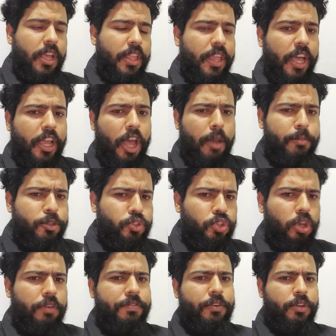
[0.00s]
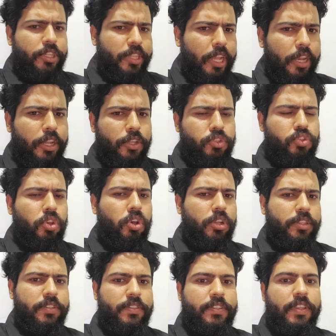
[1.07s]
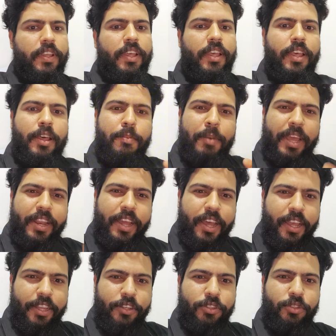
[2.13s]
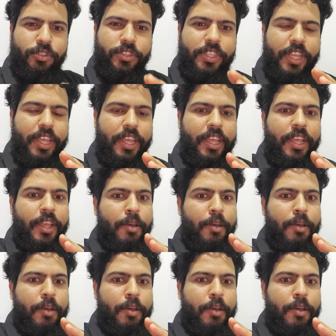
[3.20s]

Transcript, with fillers: اذا قام يصوفر ويطلع صوت آه، معناها انه انت